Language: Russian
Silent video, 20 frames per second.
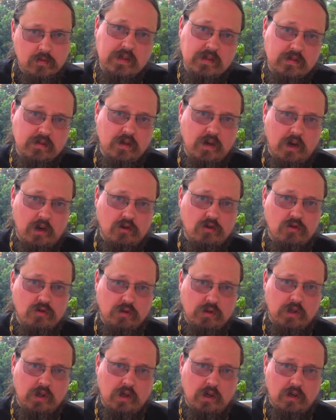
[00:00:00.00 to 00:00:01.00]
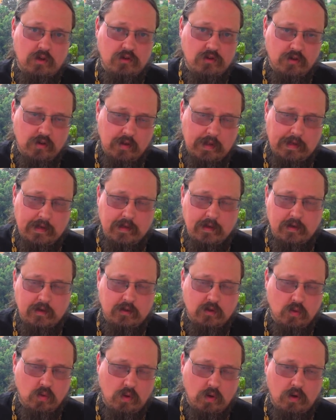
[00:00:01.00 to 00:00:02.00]
Если речь идет о человеке,
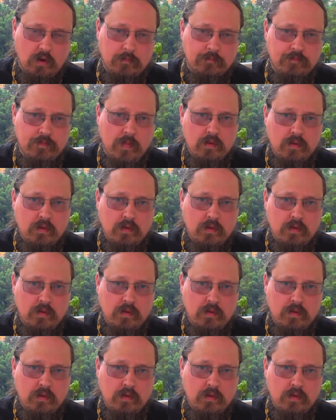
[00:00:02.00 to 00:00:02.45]
который